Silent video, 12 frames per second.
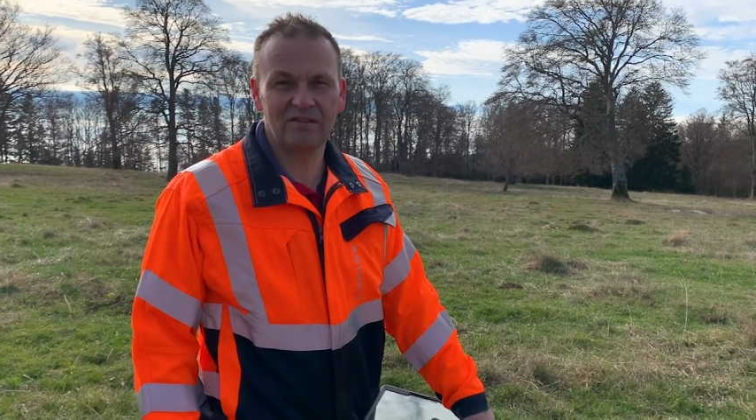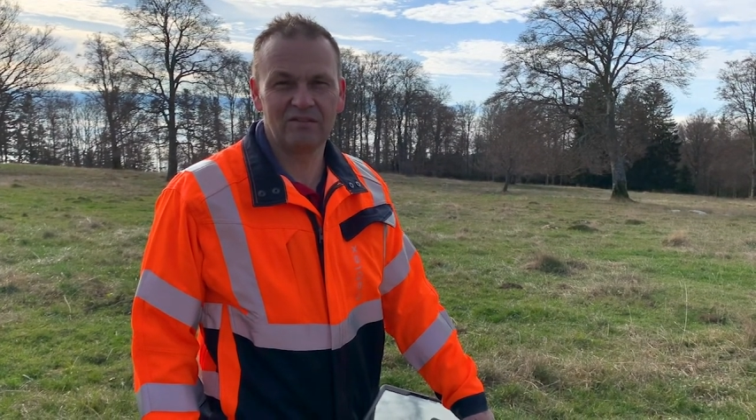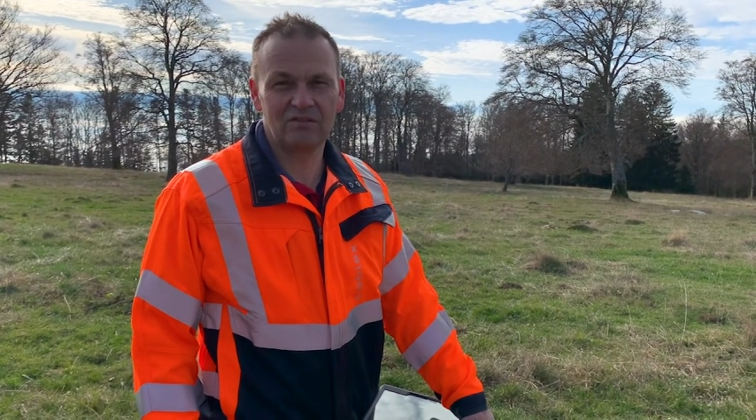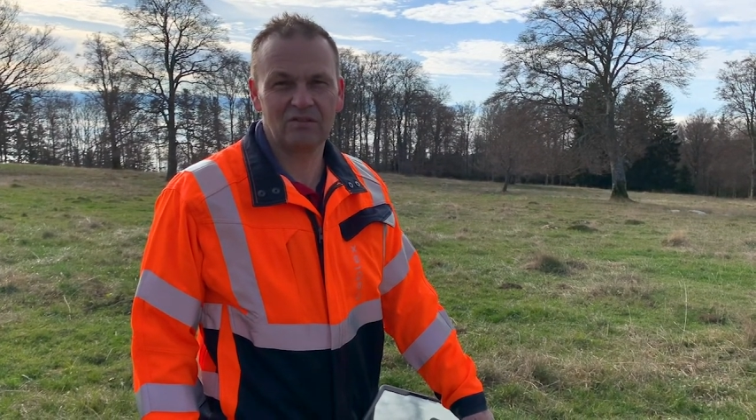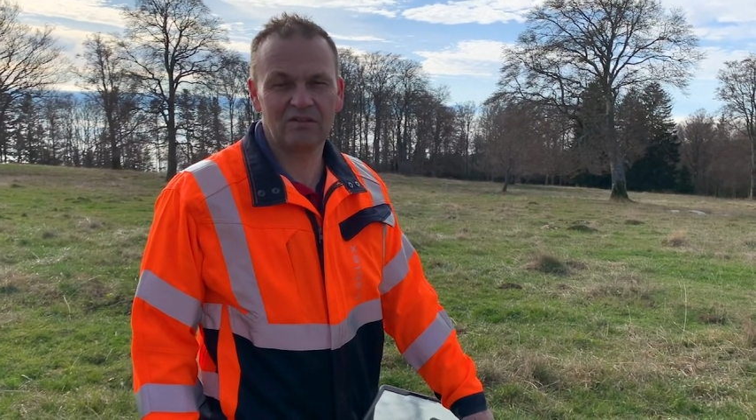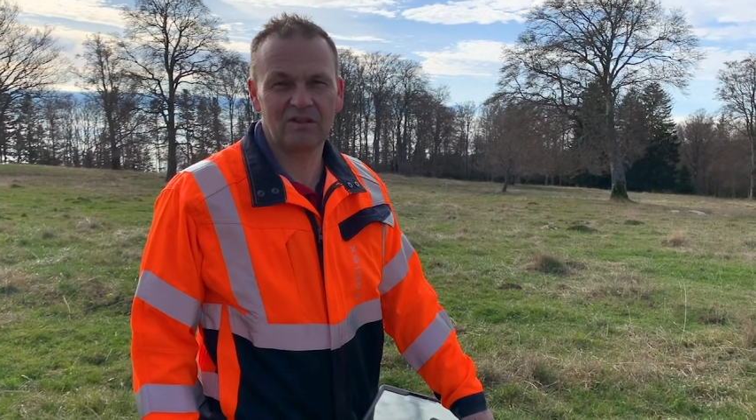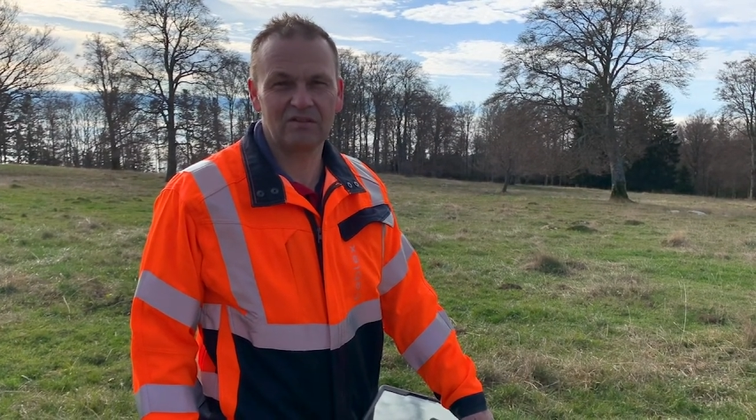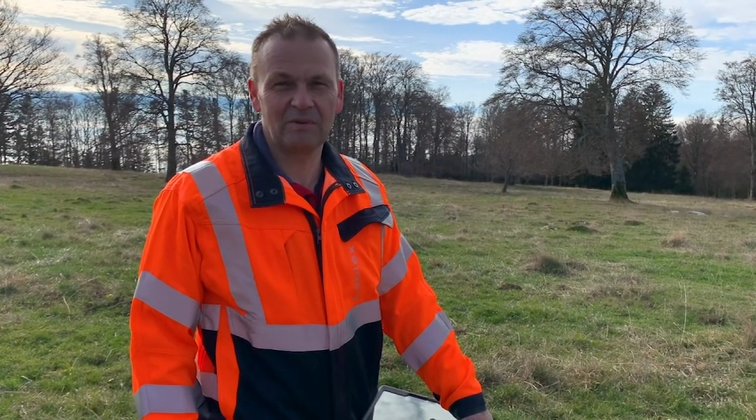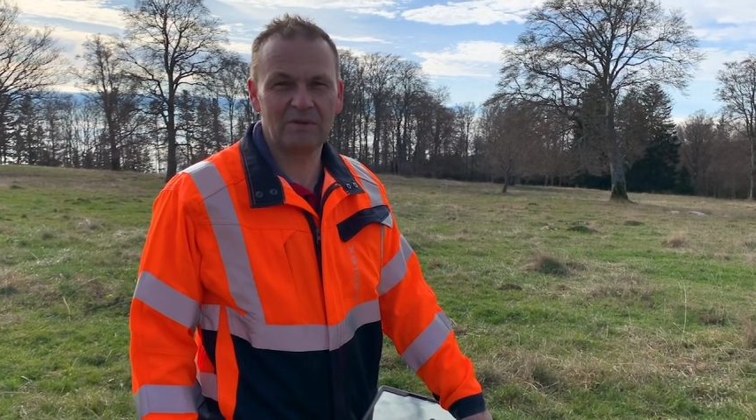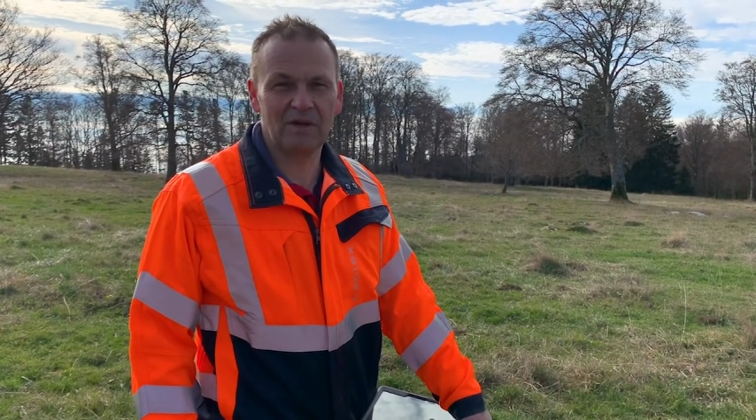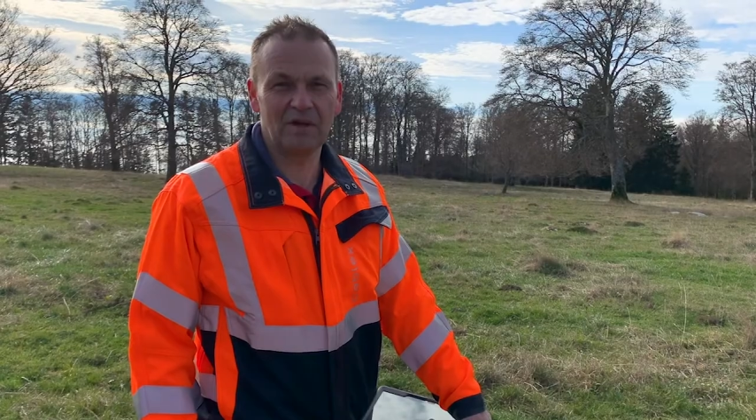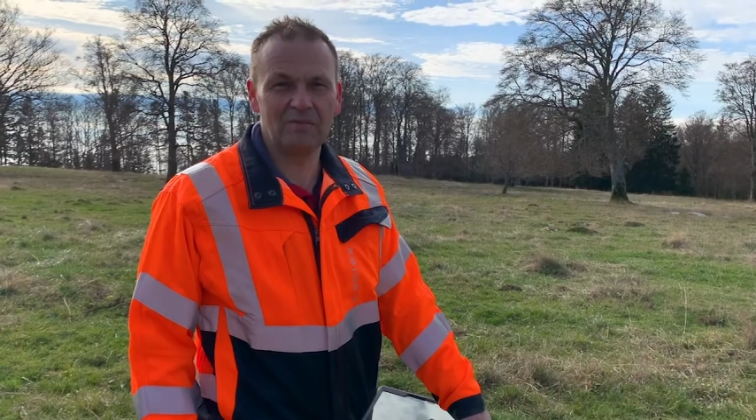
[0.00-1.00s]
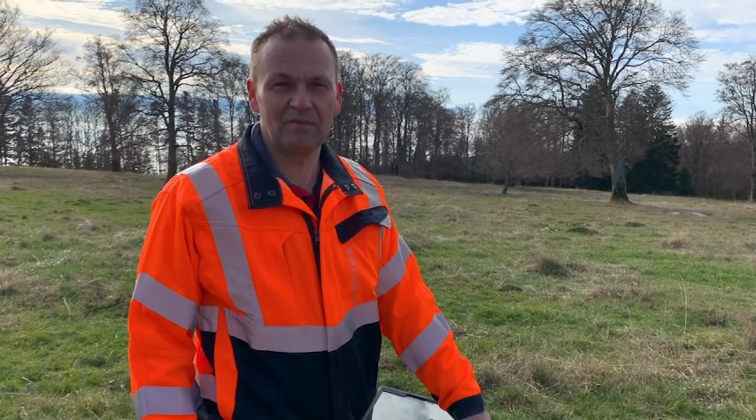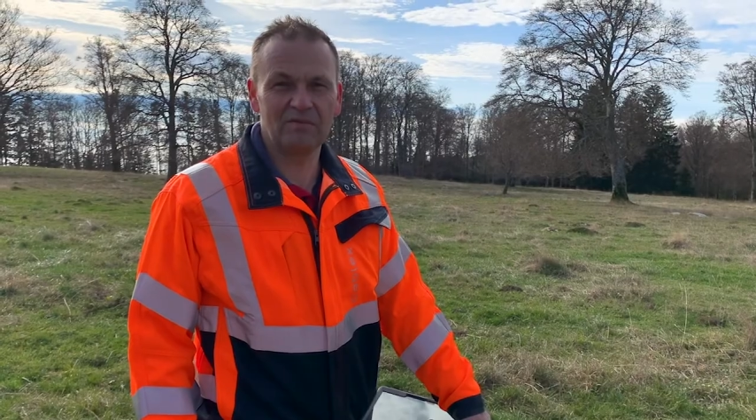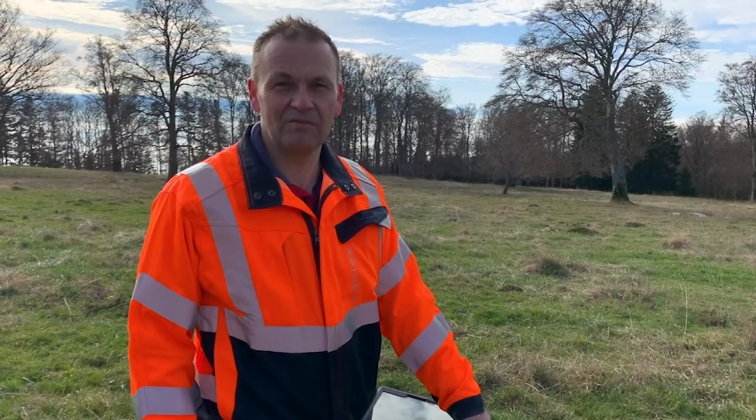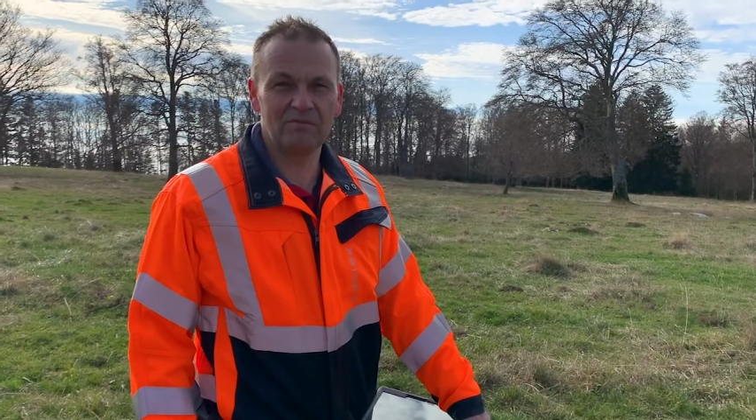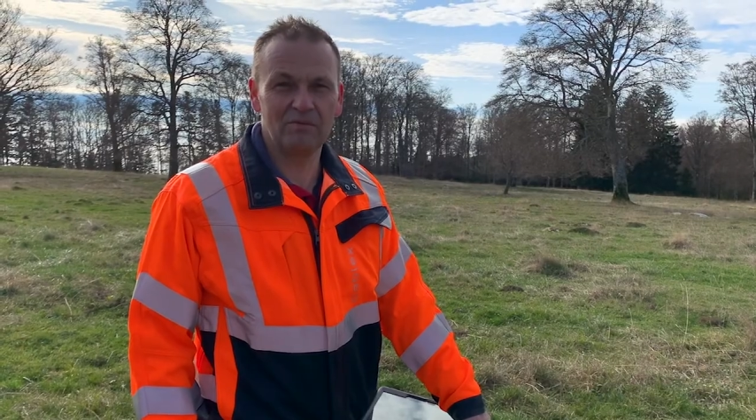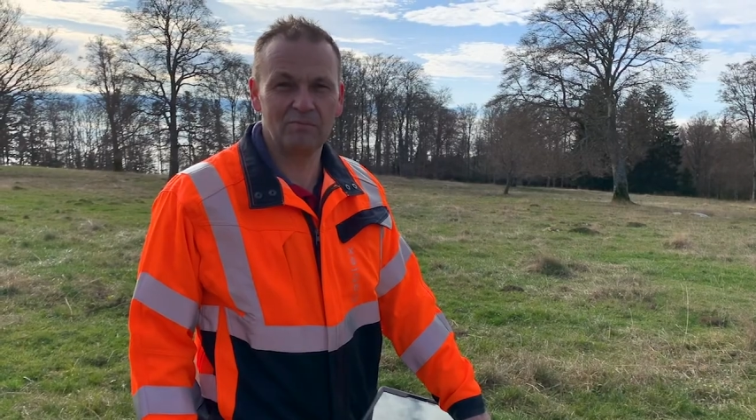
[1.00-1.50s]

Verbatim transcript: so dass man abends